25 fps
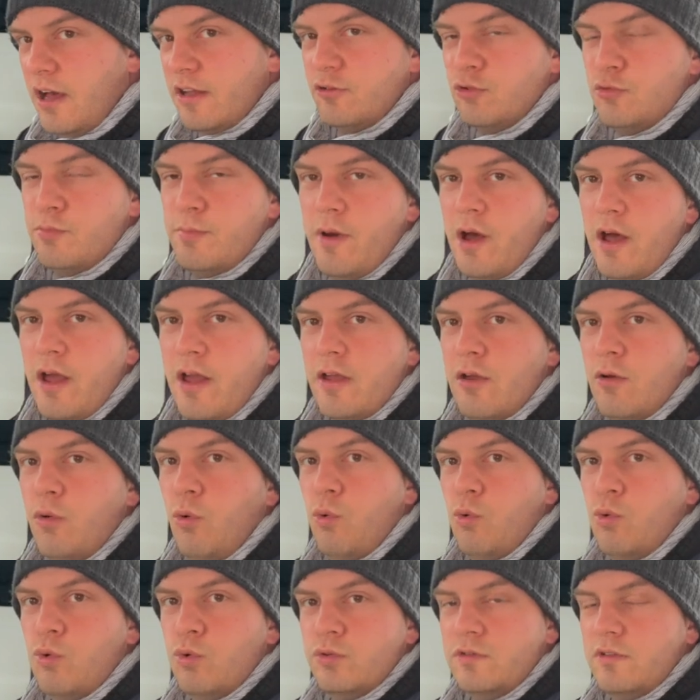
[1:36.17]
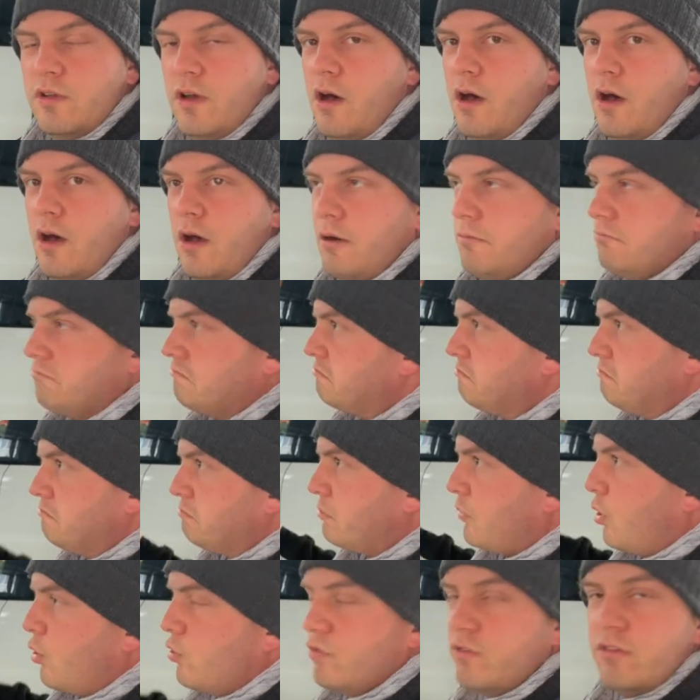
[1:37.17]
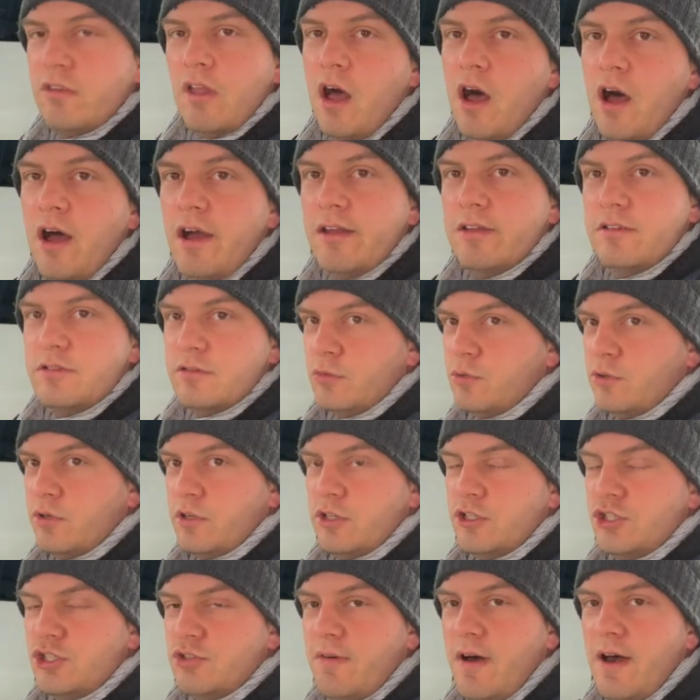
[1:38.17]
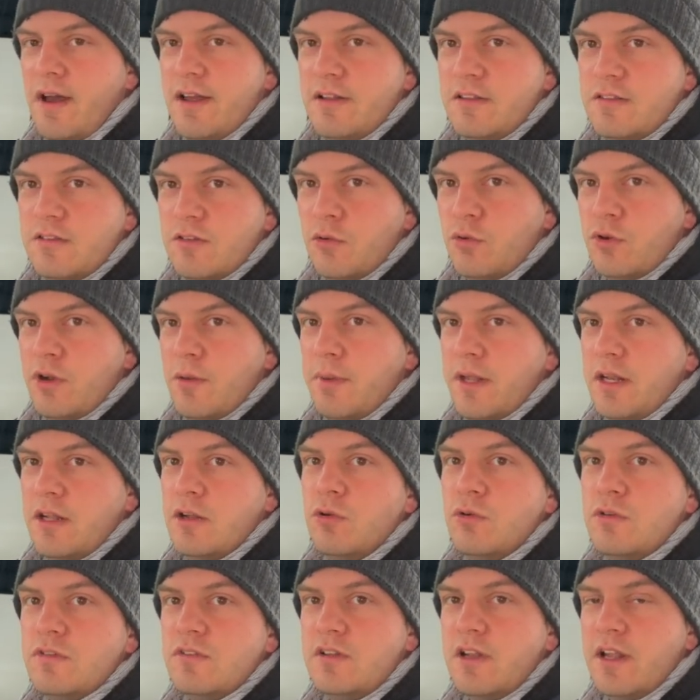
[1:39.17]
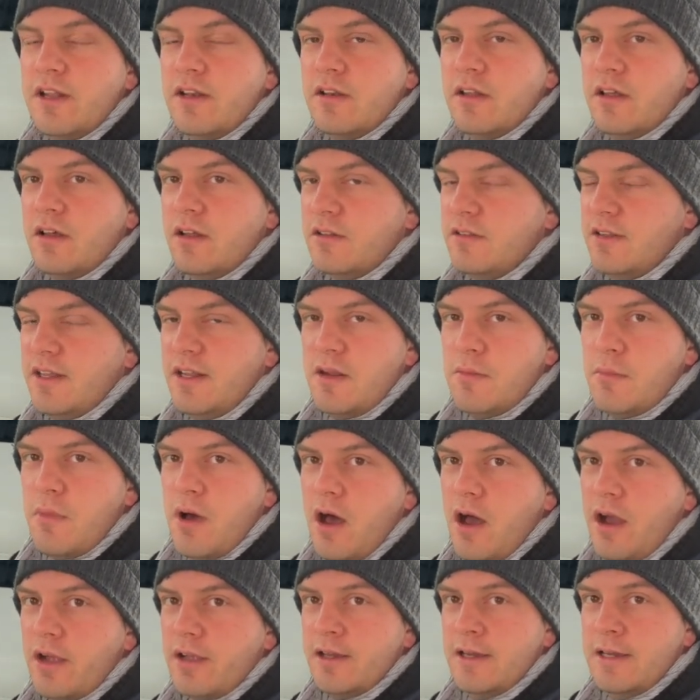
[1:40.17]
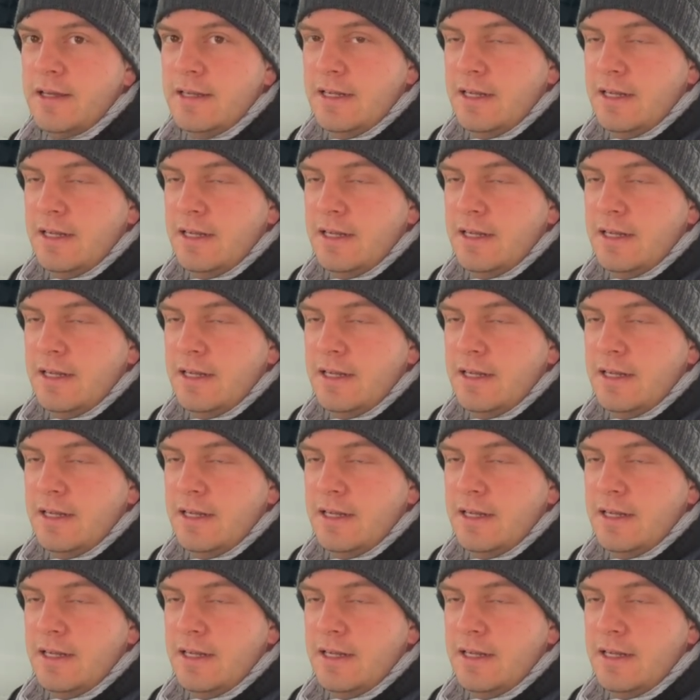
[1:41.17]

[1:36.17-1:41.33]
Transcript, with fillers: Dubai oder Österreich oder die Schweiz oder Benelux-Länder, Dänemark,